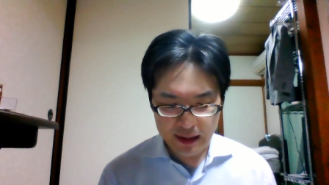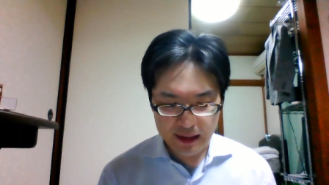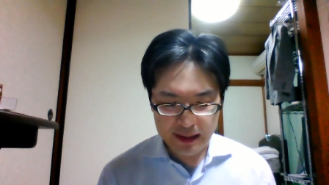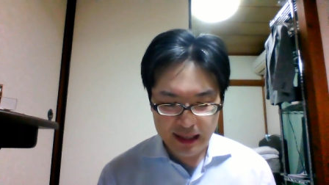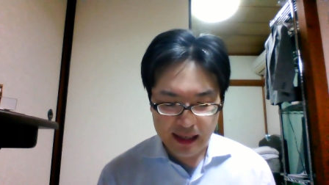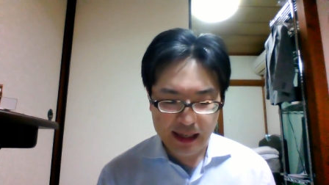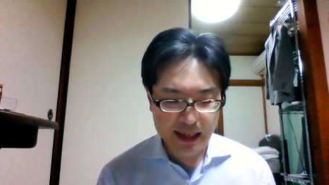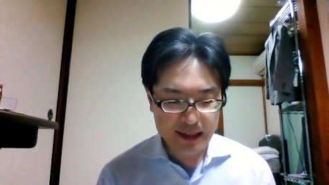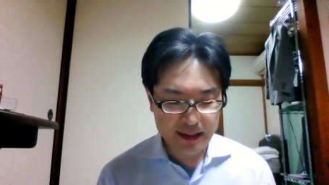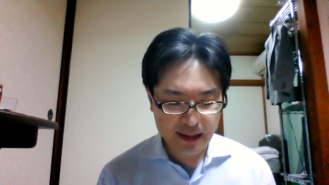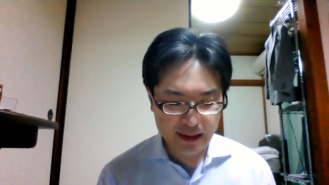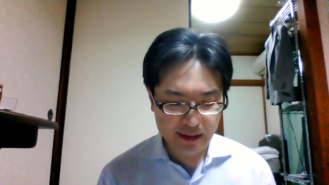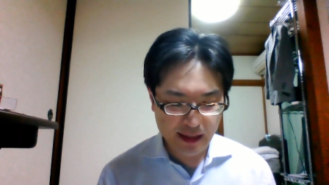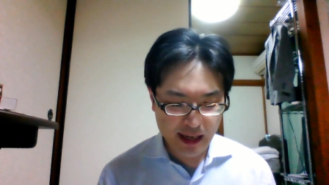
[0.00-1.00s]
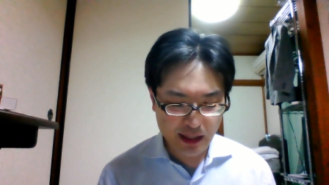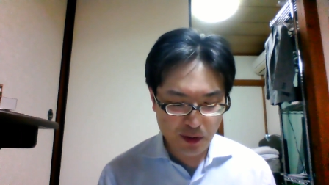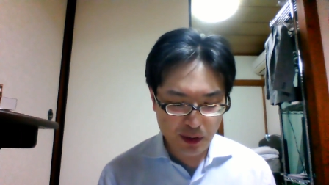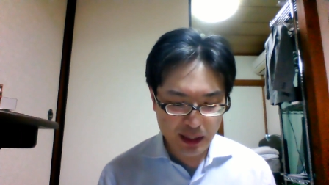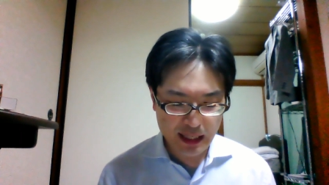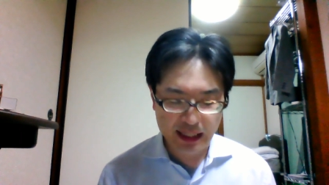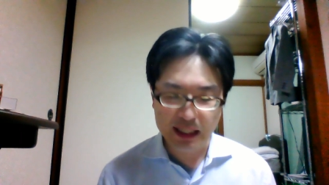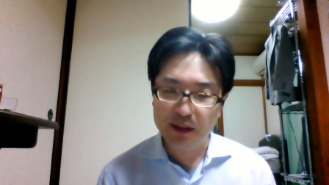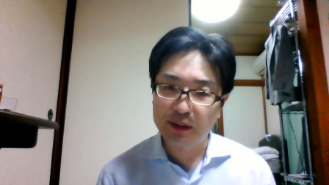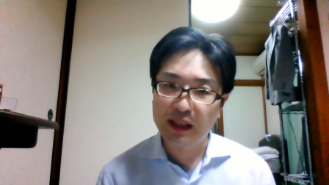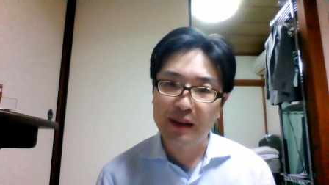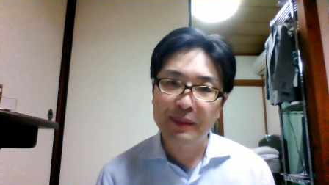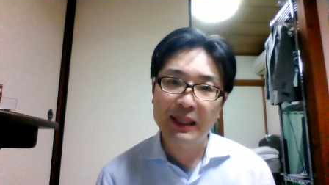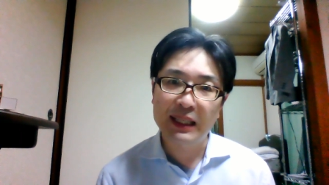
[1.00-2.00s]
社会全体の利益の
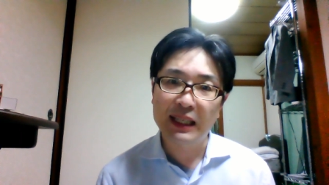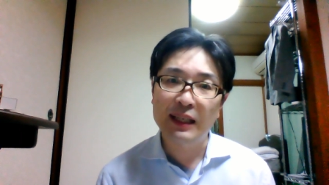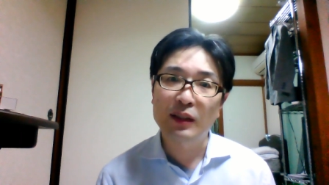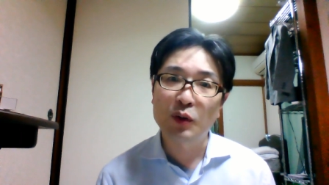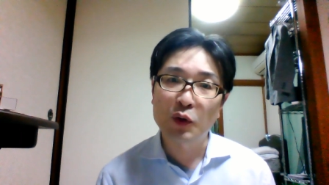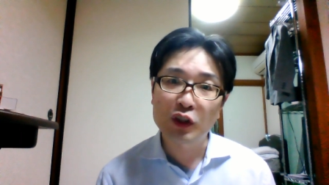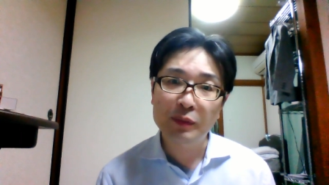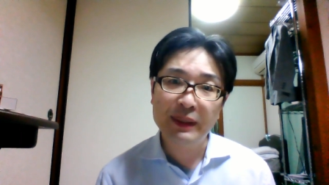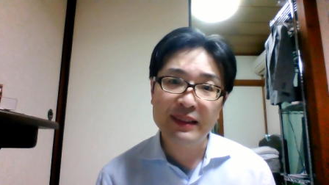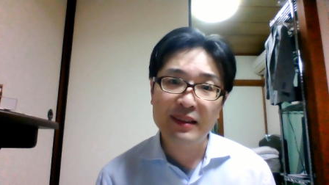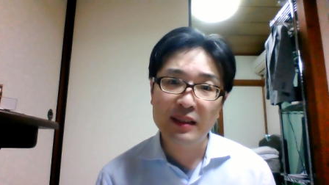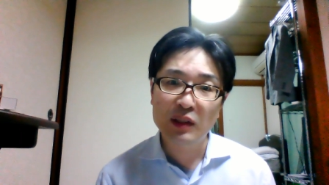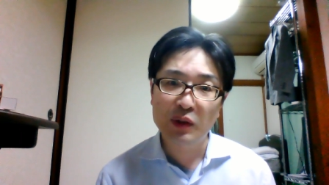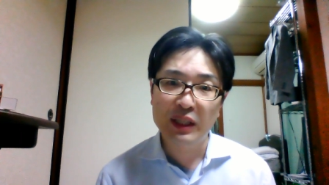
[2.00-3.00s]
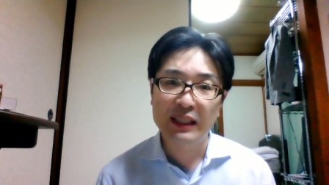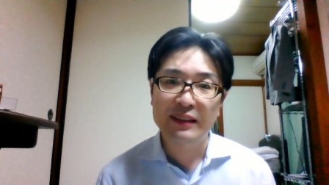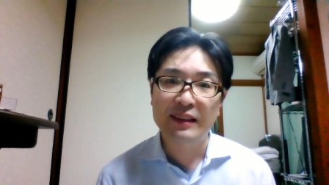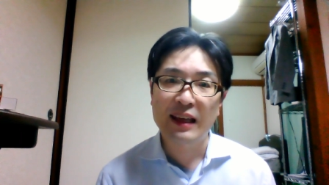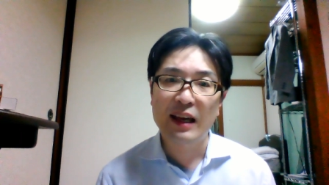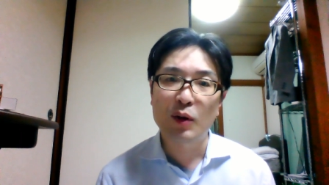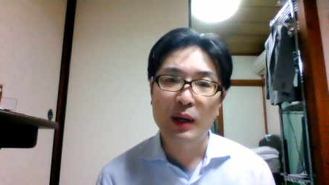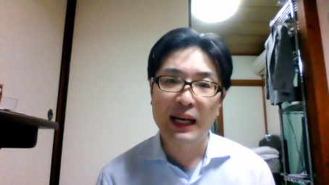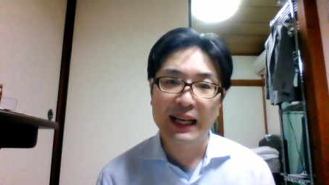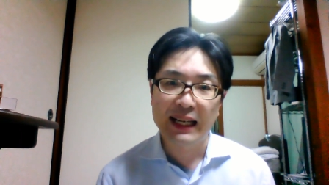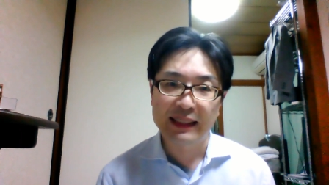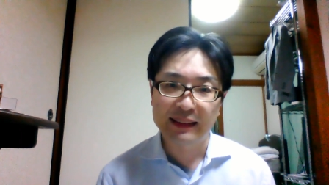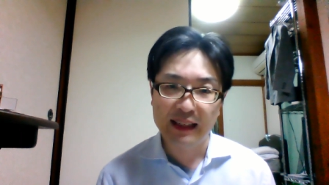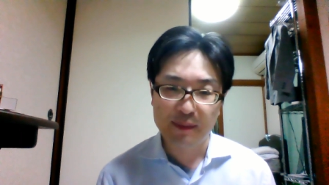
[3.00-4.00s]
ために特別の犠牲を
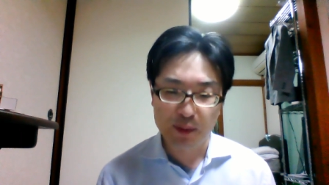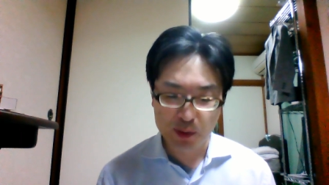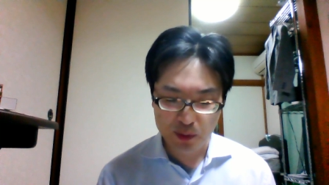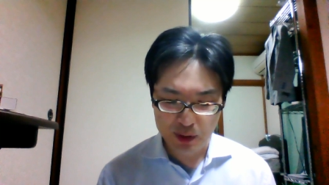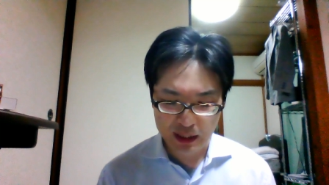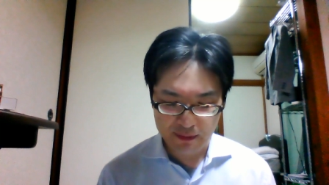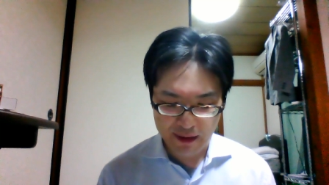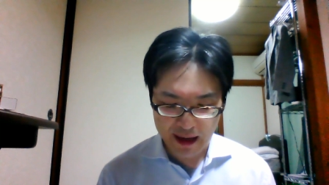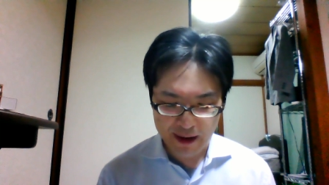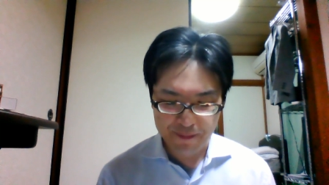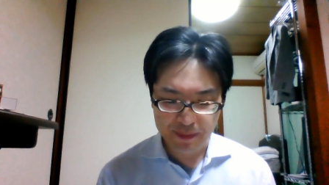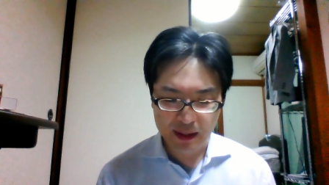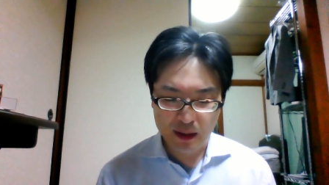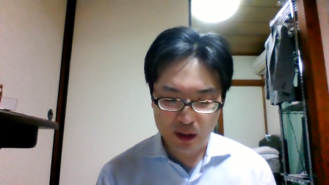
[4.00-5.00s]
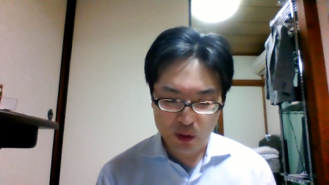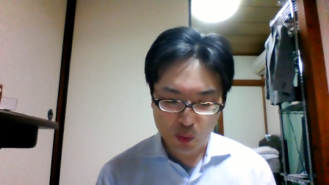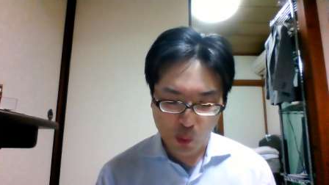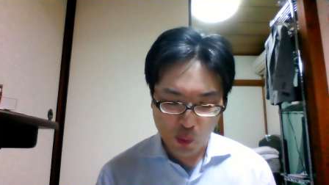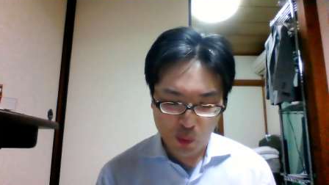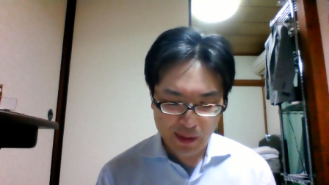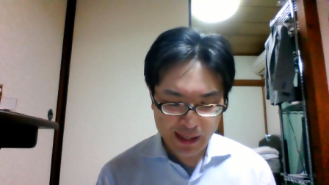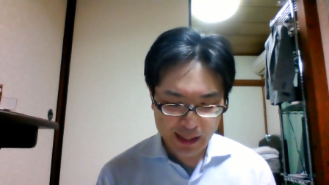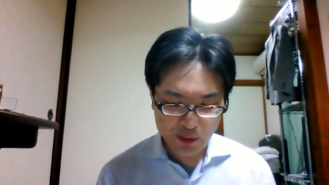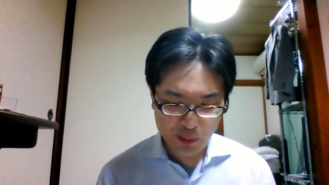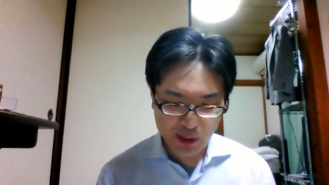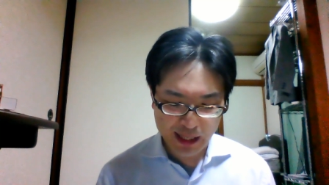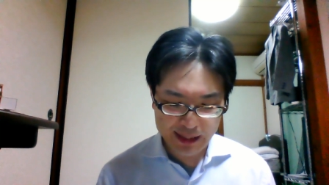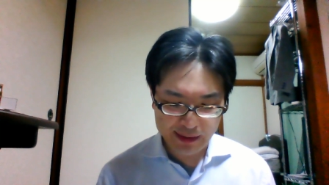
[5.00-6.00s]
払った者には公平
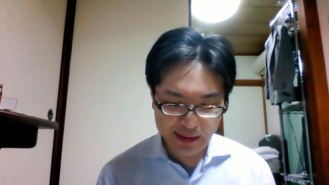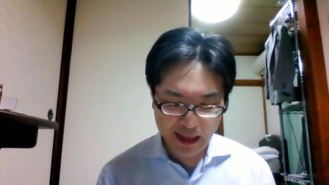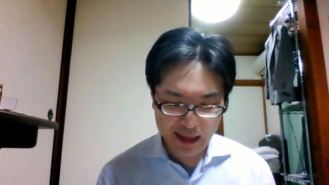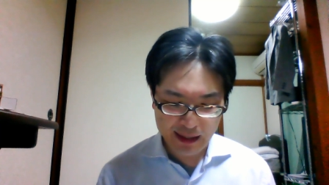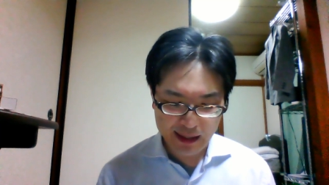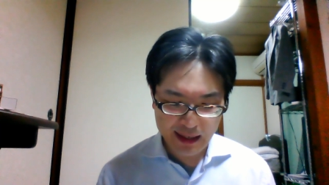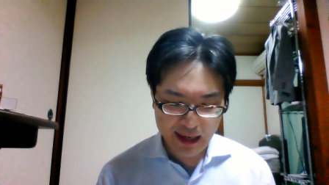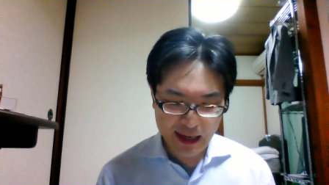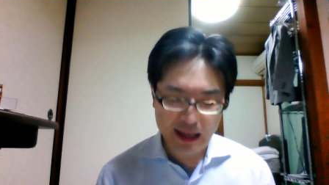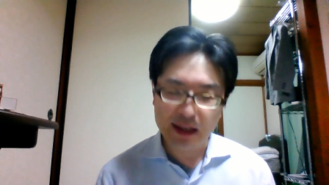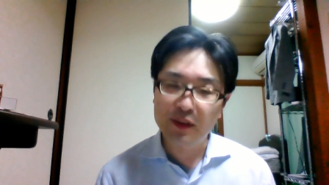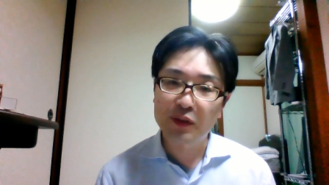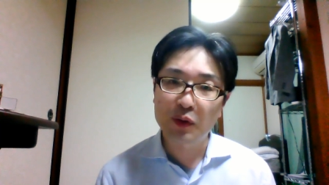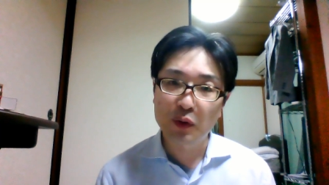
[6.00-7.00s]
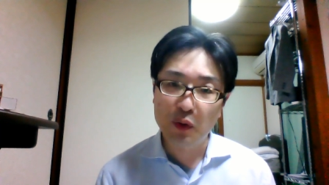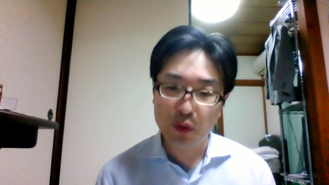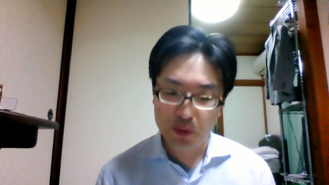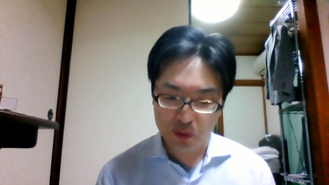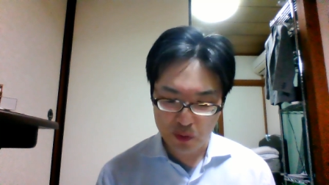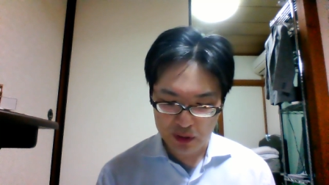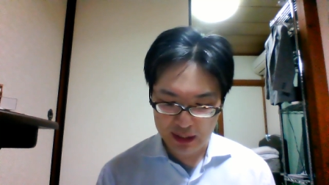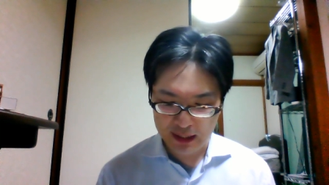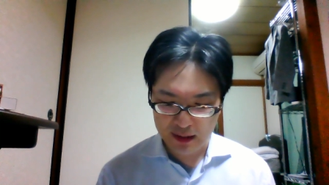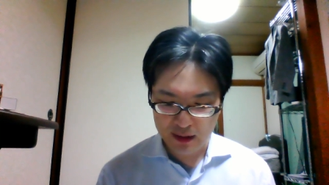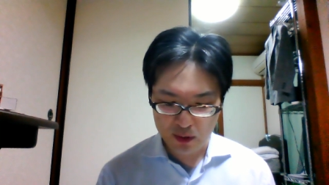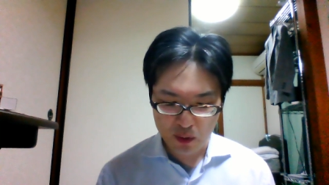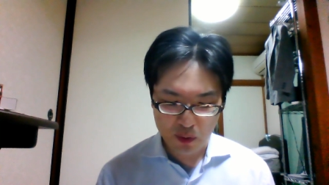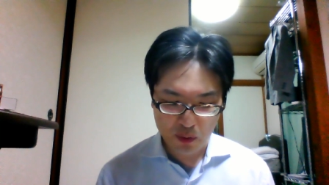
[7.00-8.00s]
の観点からその損
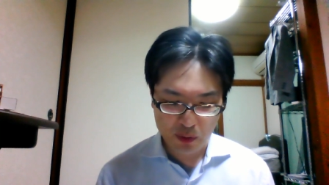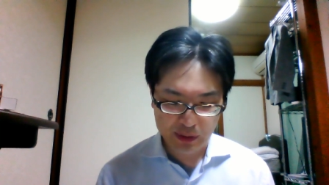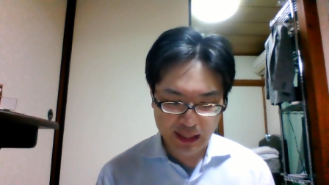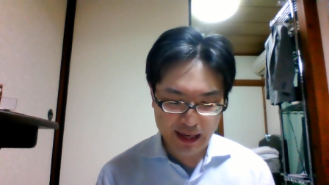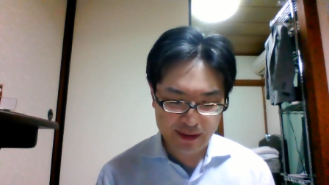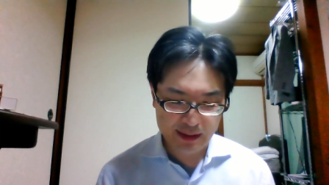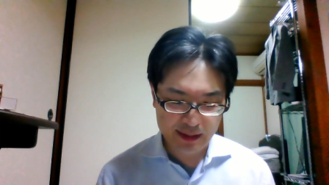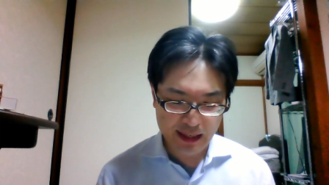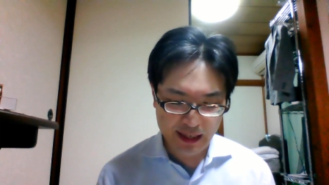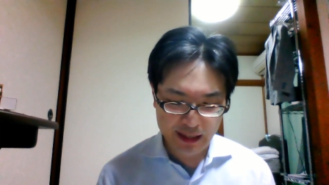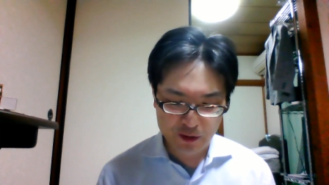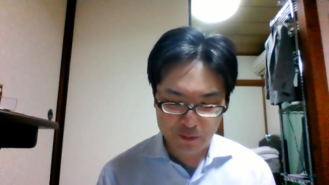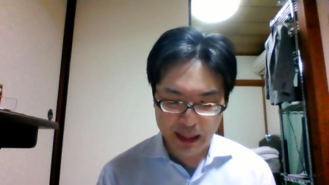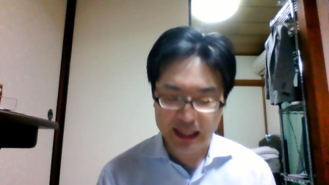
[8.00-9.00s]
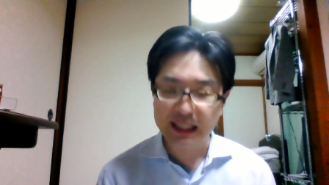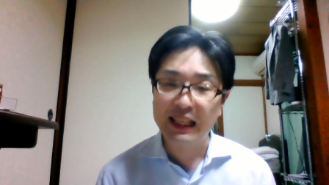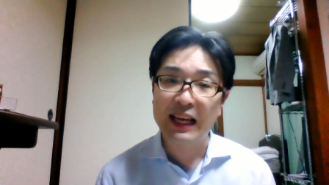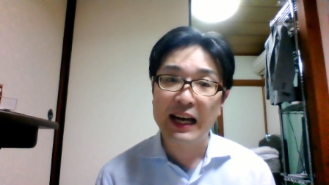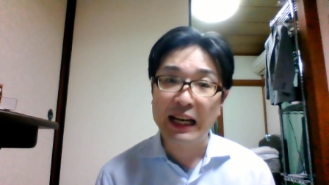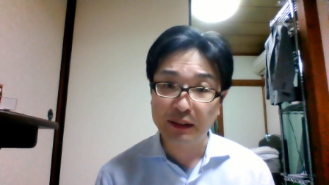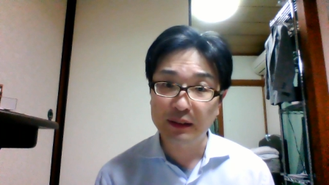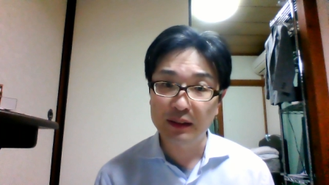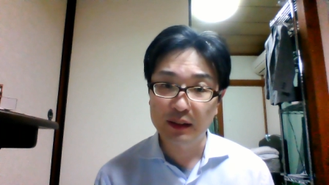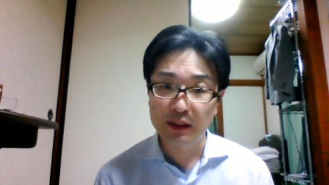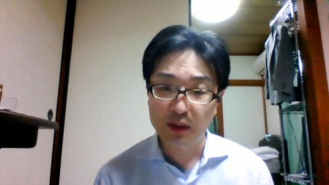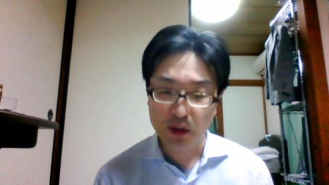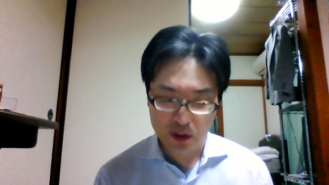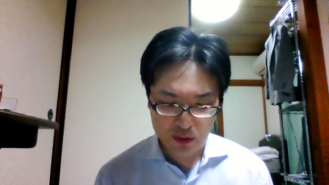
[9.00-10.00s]
失を補填されるべきである
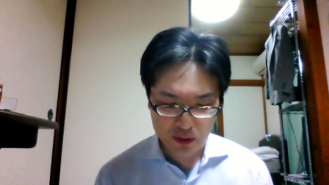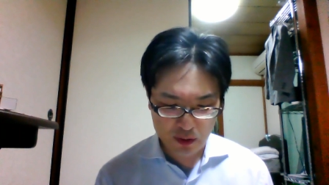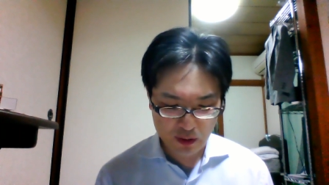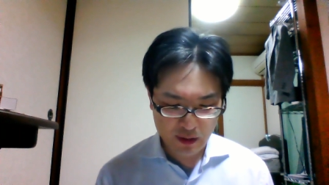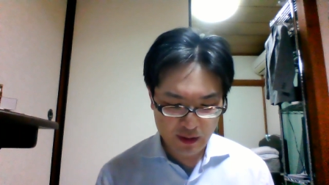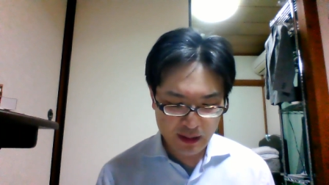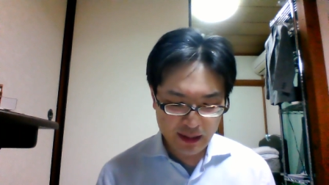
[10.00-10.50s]
という考